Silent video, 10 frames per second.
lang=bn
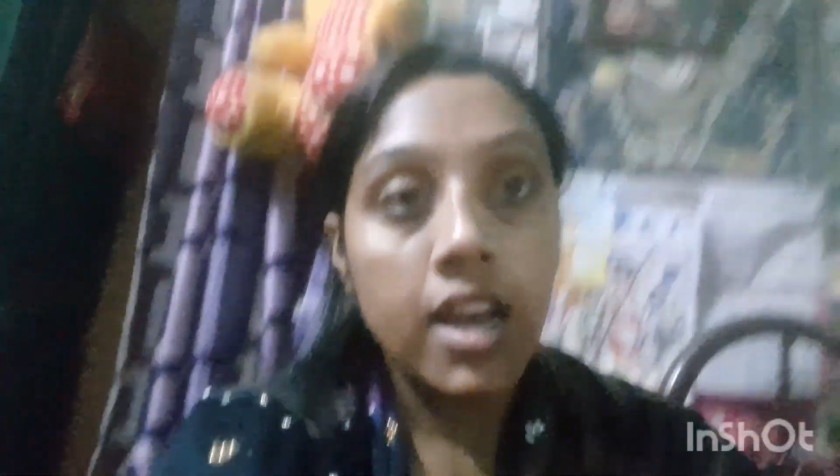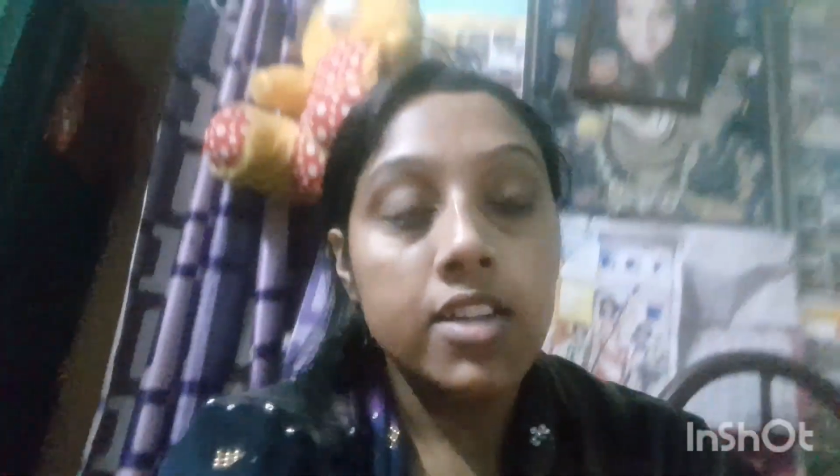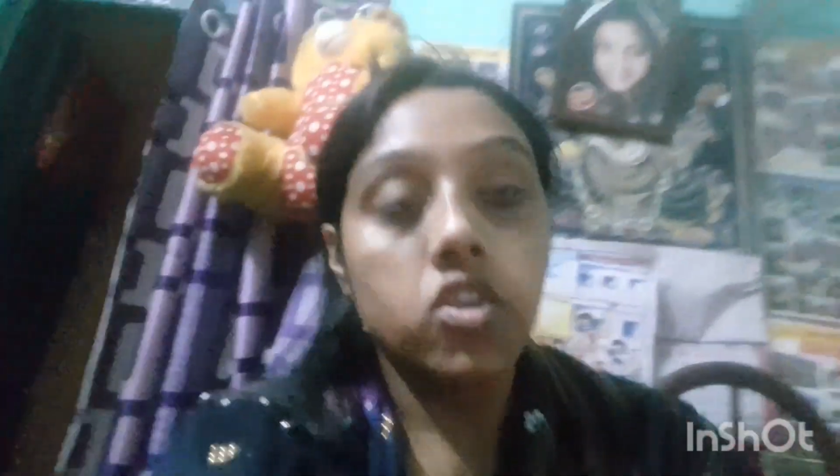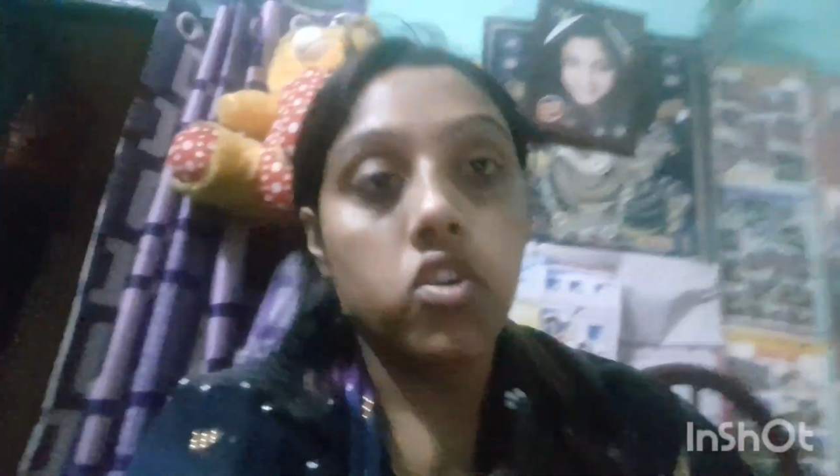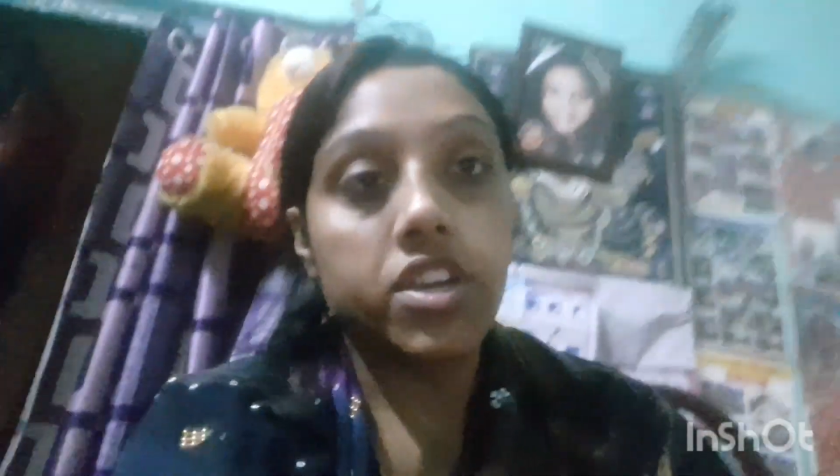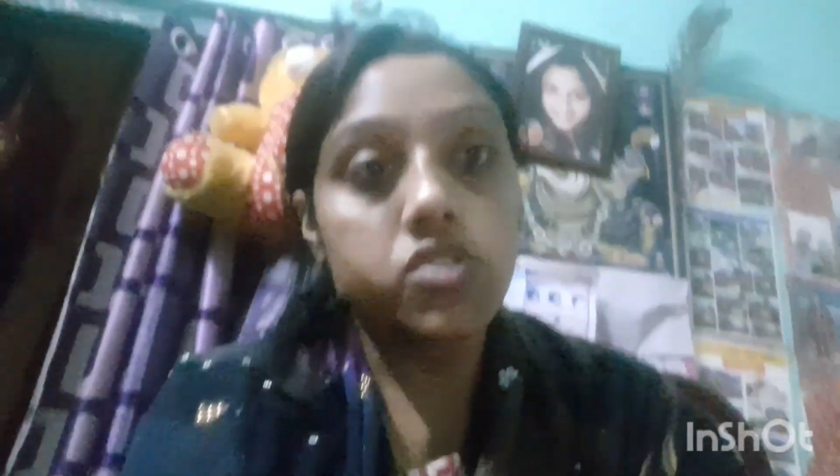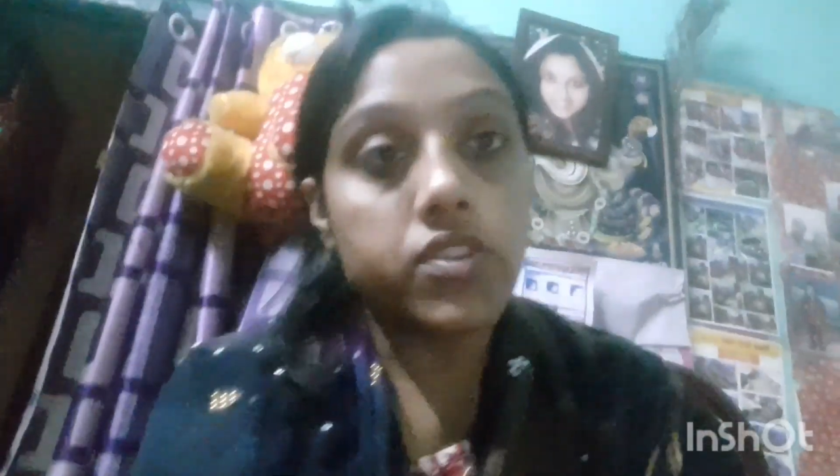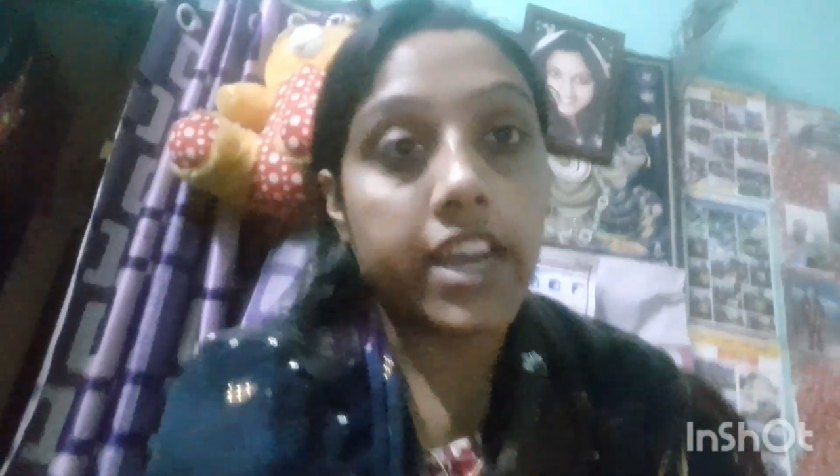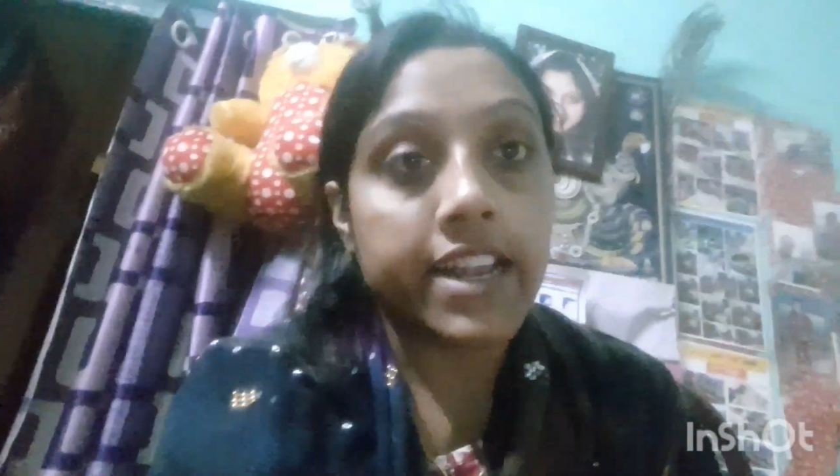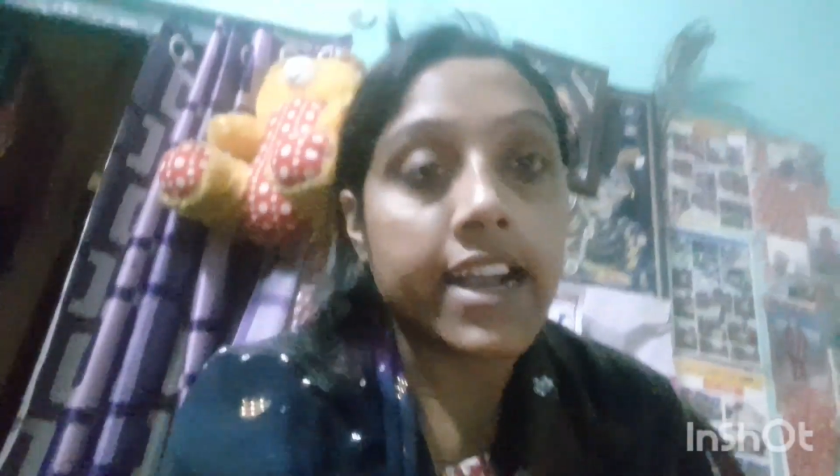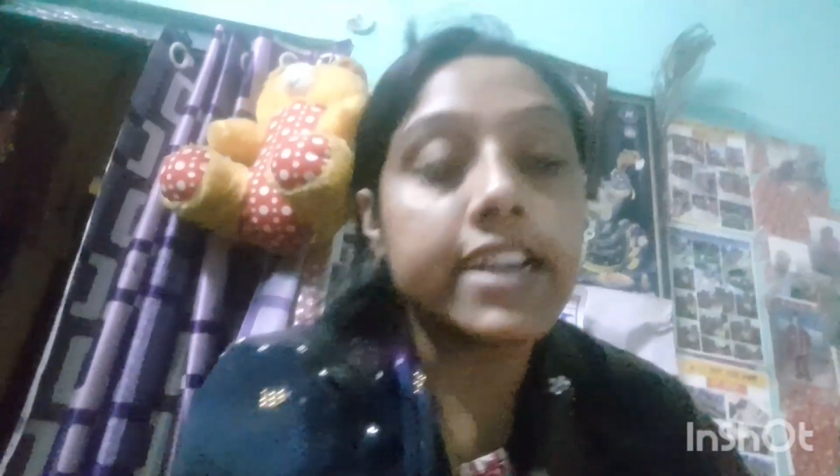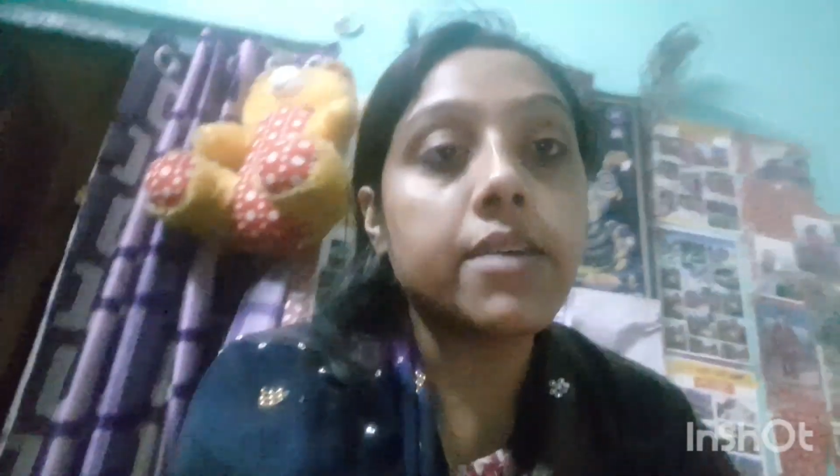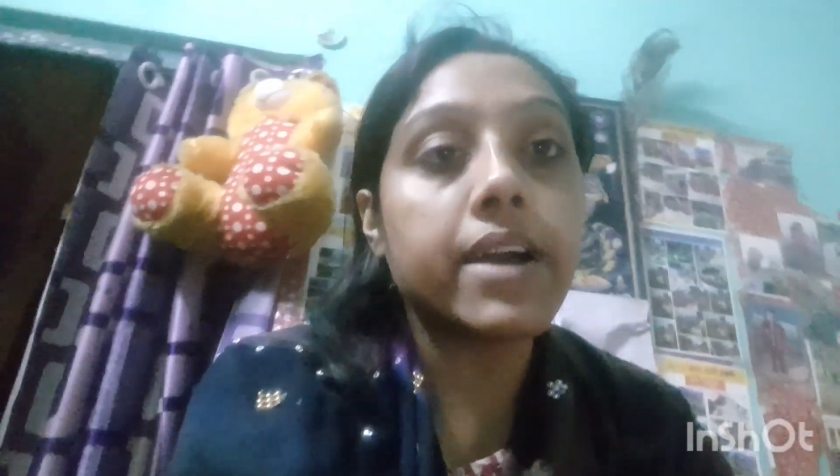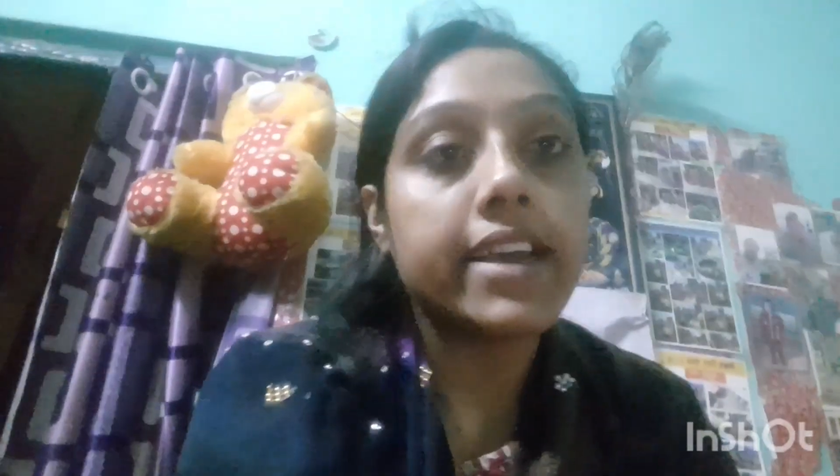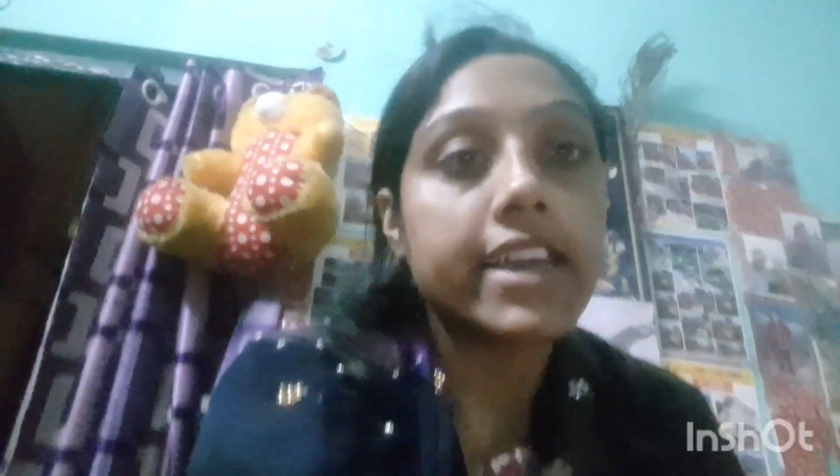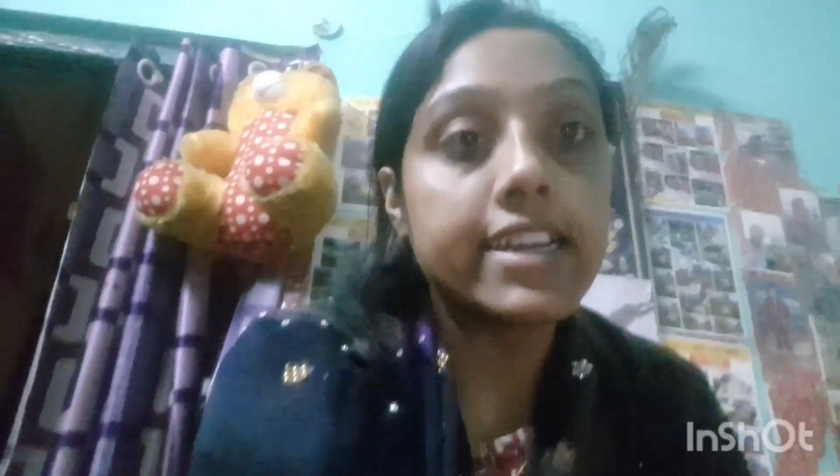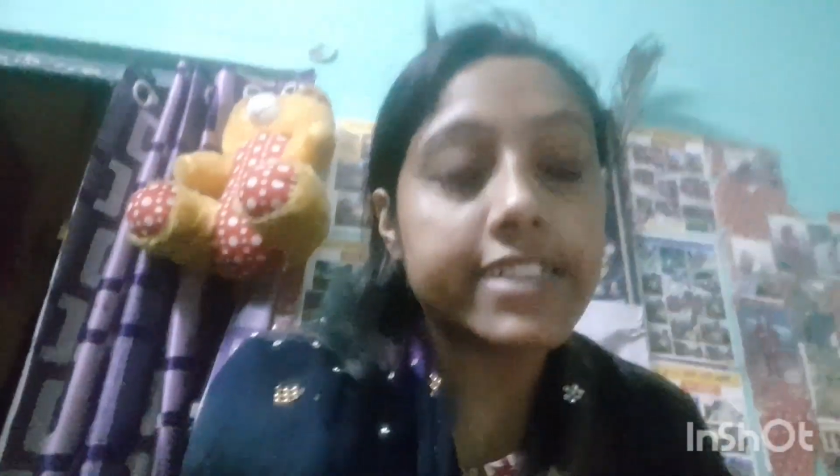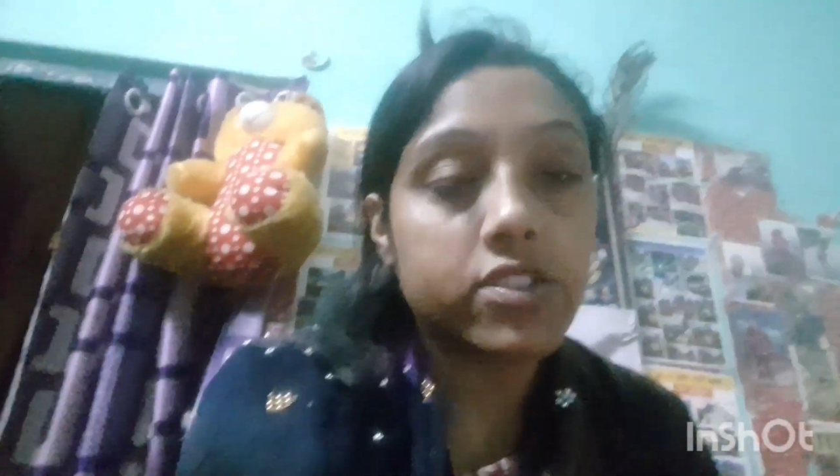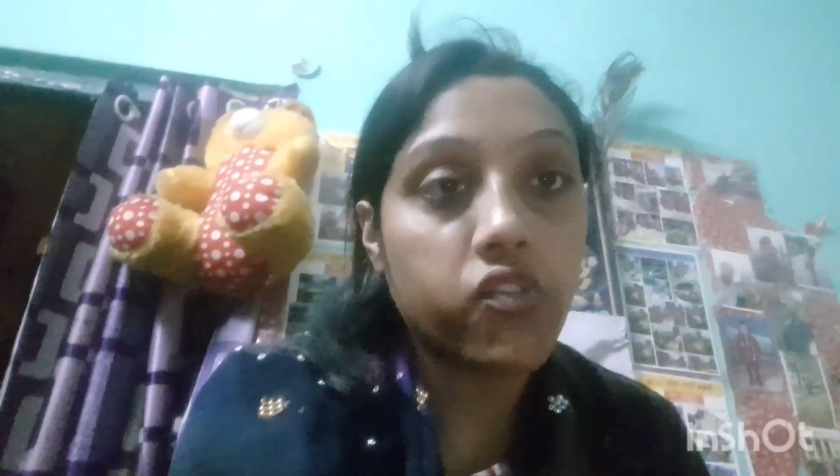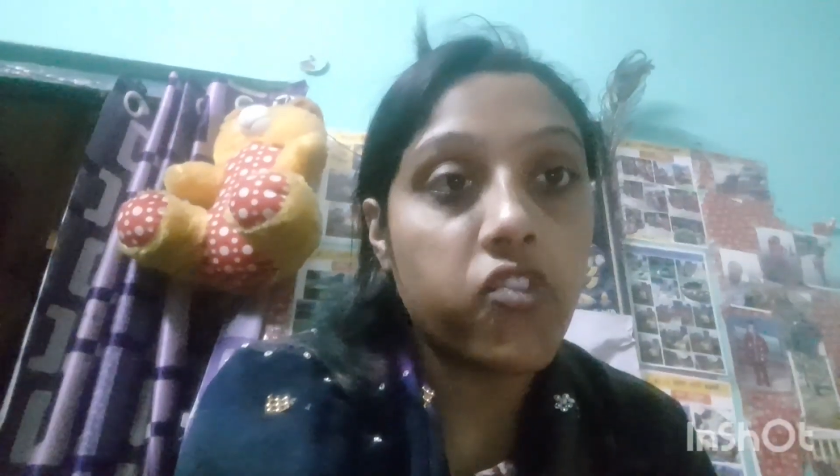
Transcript: তো কিছু কেনাকাটা বাকি আছে একটু